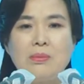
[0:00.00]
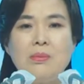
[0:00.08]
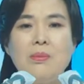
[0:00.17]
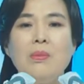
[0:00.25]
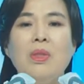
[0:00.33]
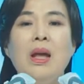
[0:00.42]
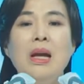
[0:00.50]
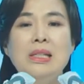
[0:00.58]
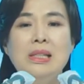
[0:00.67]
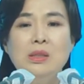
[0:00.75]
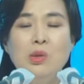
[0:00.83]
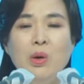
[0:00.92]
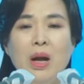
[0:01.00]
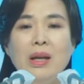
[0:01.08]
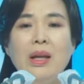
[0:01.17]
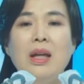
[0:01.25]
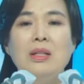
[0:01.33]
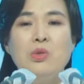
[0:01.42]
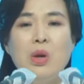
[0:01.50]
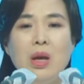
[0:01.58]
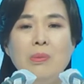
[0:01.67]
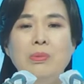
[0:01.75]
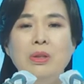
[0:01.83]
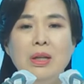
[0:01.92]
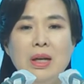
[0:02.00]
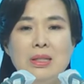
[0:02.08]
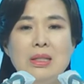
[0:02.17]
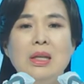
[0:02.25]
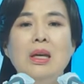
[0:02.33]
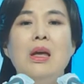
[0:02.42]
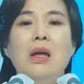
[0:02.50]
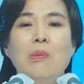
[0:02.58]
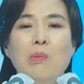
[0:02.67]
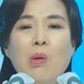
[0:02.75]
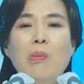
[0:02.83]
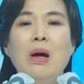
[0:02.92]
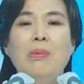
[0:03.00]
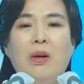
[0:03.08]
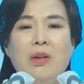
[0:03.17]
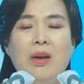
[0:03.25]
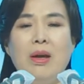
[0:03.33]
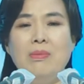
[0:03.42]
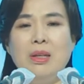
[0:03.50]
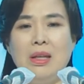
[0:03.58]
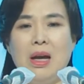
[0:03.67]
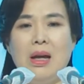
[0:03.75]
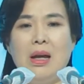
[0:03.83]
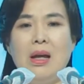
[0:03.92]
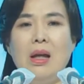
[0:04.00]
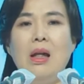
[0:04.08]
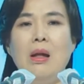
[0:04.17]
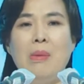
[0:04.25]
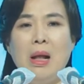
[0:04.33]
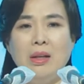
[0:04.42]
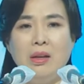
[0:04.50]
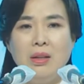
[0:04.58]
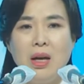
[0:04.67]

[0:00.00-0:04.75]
现了罪恶，为此悔改，就当迅速的把它根除掉。